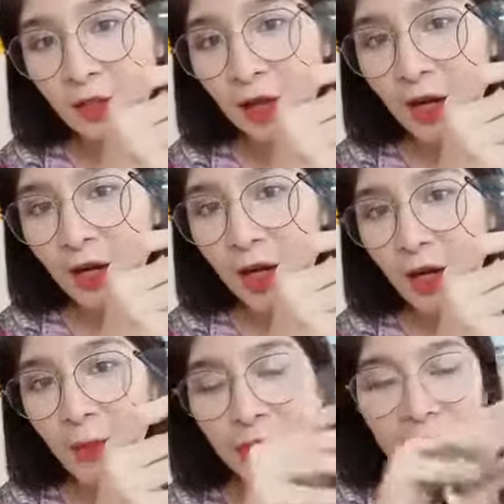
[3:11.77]
đó, đều
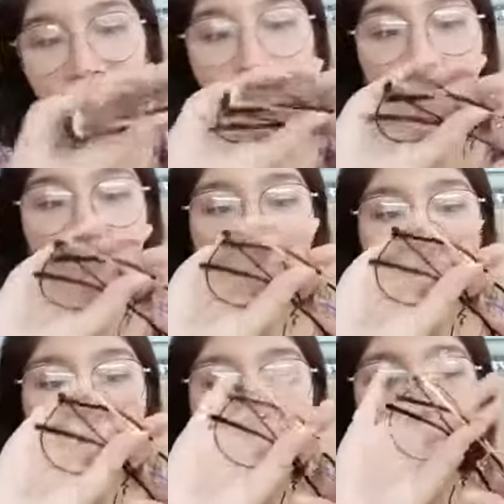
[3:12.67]
là màu đen hết luôn
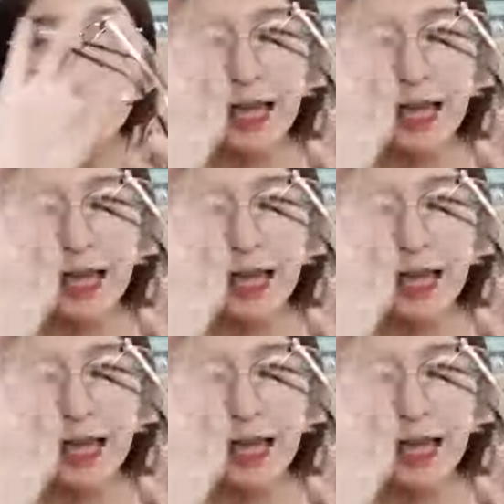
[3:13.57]
nhưng mà